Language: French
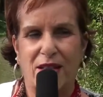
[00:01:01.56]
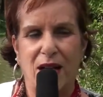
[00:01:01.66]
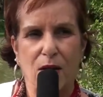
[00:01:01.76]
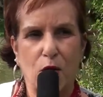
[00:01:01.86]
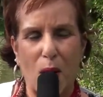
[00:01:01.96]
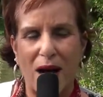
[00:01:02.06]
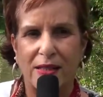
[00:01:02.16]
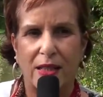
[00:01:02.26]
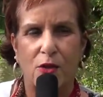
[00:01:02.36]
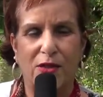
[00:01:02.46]

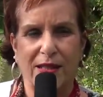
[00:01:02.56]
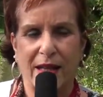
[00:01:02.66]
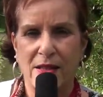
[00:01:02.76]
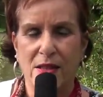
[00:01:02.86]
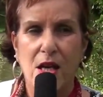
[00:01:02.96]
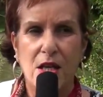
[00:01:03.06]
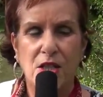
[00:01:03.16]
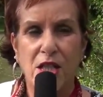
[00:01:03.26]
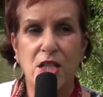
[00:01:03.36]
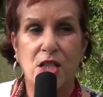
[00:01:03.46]
l'angoisse et le stress,
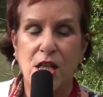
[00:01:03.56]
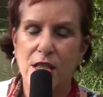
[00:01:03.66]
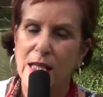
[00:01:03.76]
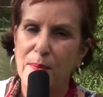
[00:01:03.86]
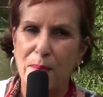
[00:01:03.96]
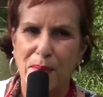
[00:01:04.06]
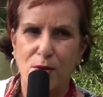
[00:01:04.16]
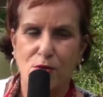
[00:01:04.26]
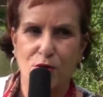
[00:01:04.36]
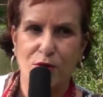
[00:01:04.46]
j'ai jeté ma
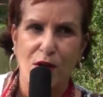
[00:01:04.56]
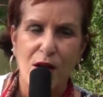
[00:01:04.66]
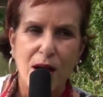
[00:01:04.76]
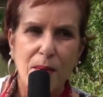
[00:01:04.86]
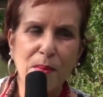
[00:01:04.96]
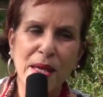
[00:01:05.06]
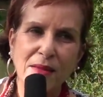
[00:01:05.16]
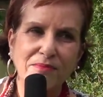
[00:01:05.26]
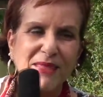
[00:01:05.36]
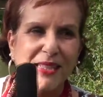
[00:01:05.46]
peinture. Mais
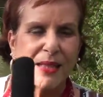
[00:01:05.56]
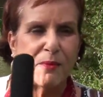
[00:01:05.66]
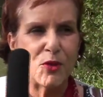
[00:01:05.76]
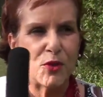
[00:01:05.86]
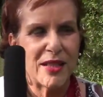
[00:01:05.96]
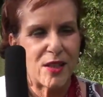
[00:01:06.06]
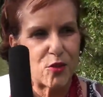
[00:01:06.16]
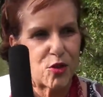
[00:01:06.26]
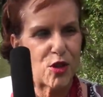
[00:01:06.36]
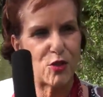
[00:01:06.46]
ça me donnait
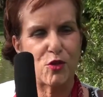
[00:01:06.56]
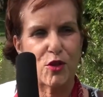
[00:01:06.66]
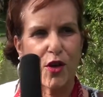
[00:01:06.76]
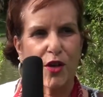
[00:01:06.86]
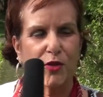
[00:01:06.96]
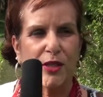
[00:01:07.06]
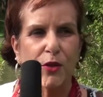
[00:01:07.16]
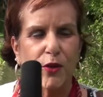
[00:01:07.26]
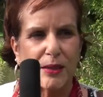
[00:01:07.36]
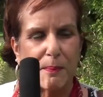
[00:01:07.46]
quelque chose au cœur. Je me dis
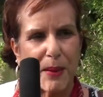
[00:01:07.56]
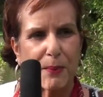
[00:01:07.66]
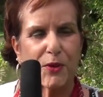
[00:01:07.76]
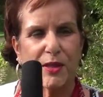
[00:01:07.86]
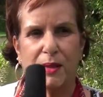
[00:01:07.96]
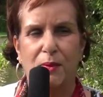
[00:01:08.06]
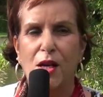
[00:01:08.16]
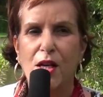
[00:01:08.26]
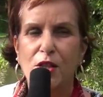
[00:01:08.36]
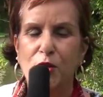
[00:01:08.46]
non, c'est pas possible.
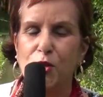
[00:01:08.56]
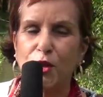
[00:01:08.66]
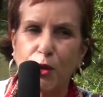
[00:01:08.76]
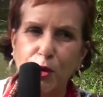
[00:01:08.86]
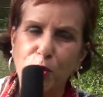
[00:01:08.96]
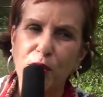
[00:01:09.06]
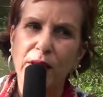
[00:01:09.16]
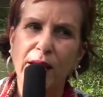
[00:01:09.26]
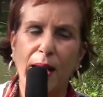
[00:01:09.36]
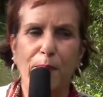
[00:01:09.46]
Je suis
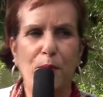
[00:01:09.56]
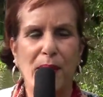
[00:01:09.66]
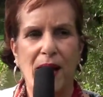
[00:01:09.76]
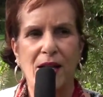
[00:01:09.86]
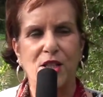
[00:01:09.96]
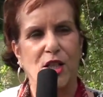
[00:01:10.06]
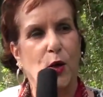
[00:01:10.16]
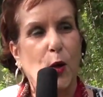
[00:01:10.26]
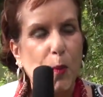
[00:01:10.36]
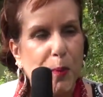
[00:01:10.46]
retournée à la poubelle, j'ai
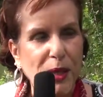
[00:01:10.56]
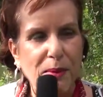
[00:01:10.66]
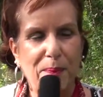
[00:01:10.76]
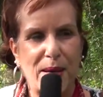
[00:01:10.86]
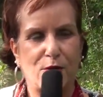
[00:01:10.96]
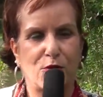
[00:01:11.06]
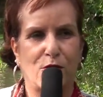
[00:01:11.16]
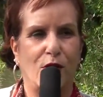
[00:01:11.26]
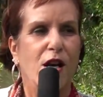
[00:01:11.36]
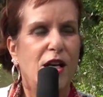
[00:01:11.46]
repris ma
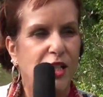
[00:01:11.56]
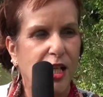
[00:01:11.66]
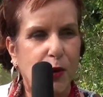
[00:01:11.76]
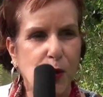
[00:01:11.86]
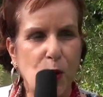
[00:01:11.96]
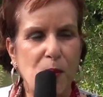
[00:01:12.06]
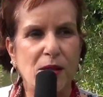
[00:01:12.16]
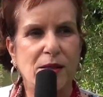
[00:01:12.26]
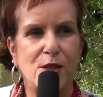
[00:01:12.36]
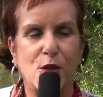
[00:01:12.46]
peinture, j'ai
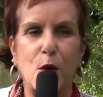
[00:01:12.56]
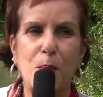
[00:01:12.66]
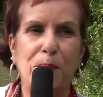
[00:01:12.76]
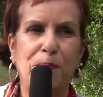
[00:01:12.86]
recommencé, j'ai remis